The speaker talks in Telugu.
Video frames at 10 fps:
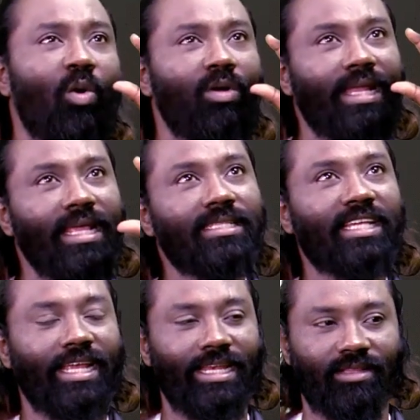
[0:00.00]
షౌటింగ్
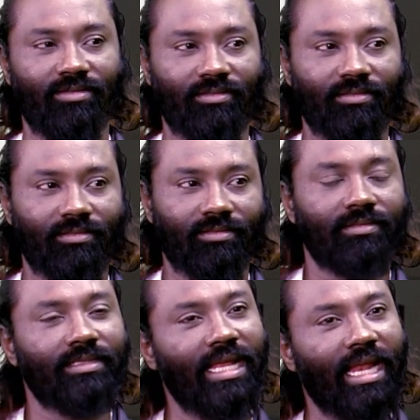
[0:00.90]
చేయలేదు షౌట్
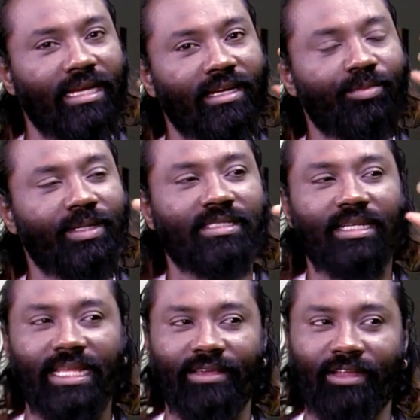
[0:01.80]
చేయలేదు నేను హండ్రెడ్
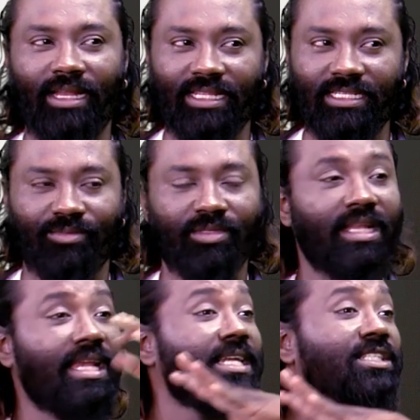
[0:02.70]
పర్సెంట్ డే వన్ అదే
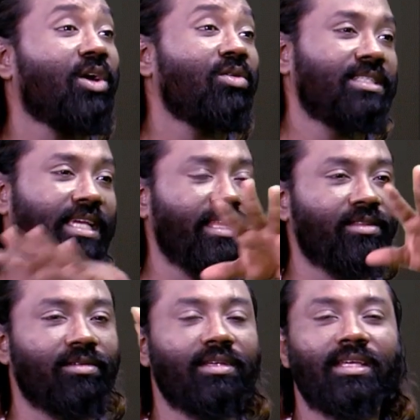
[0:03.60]
చెప్తాను నేను షౌట్
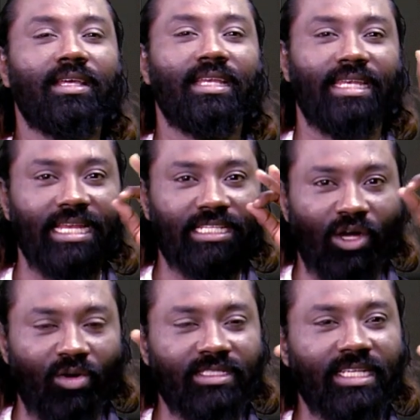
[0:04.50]
చేయలేదు నేను
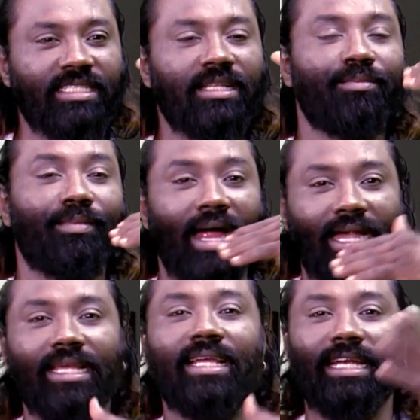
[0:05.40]
షౌట్ చేసిన
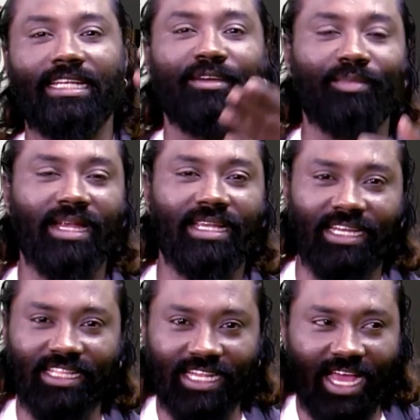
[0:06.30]
మాట గట్టిగా
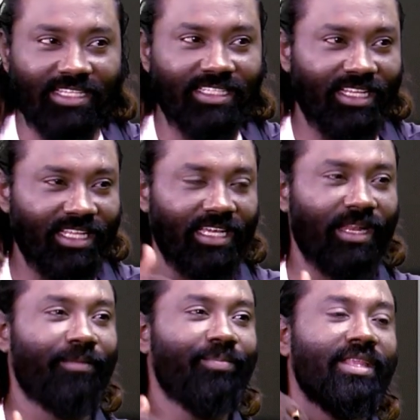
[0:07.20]
మాట్లాడింది నాగ్ సార్
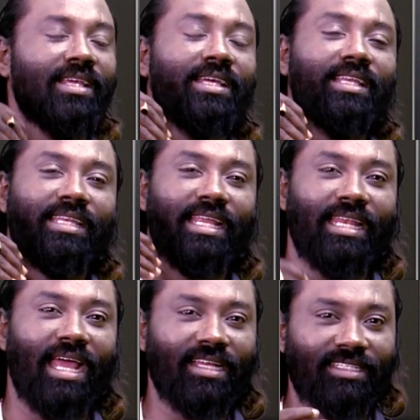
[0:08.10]
దగ్గర
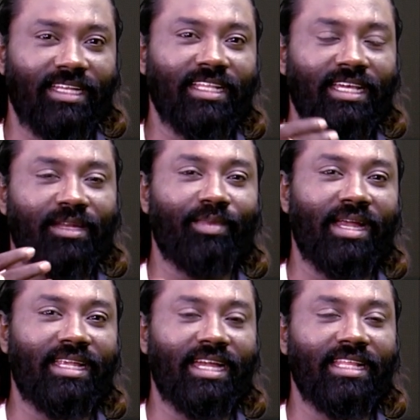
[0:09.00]
నేను నాగ్ సార్ దగ్గర
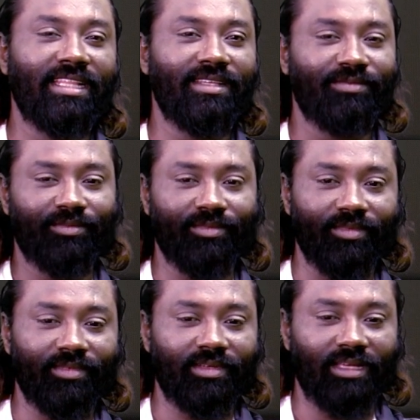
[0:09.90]
మాట్లాడింది
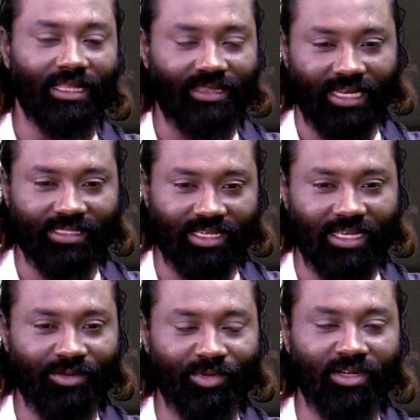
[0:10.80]
తన
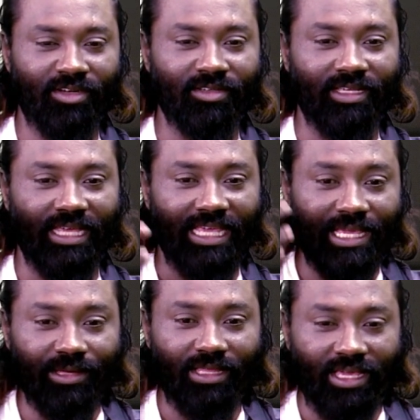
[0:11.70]
సార్ ఏమన్నాడు
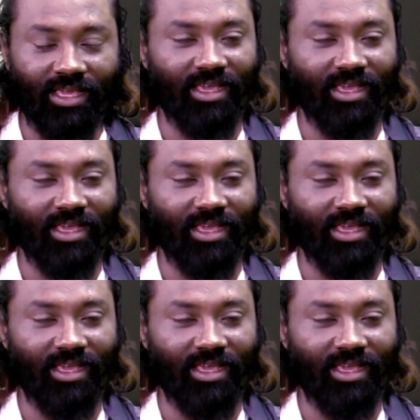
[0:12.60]
ఇది